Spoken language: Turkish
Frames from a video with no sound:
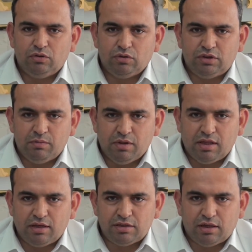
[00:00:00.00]

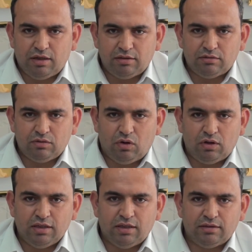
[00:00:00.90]
Ülkemizde yaşanan
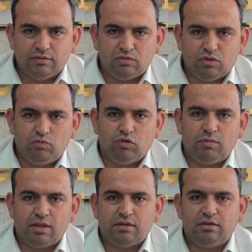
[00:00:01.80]
olayların son
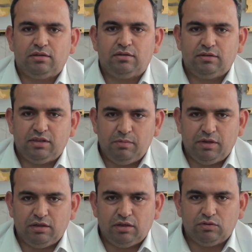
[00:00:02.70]
bulmasını
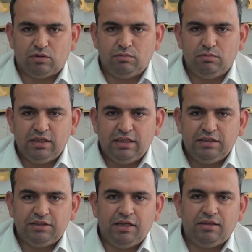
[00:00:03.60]
temenni ediyorum.
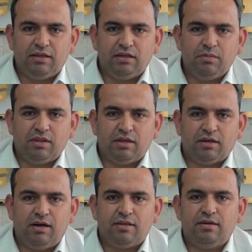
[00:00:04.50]

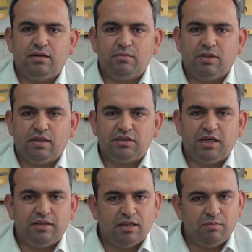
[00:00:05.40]
Şehitlerimize, gazilerimize,
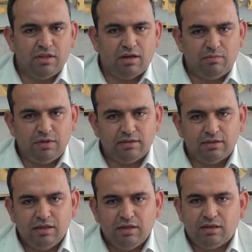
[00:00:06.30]
şehitlerimize rahmet,
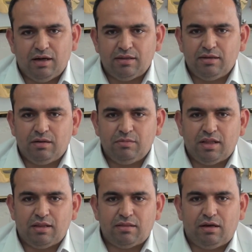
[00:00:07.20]

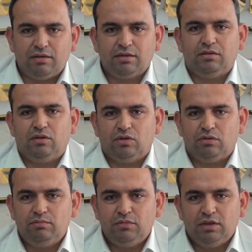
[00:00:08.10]
gazilerimize sağlık diliyorum.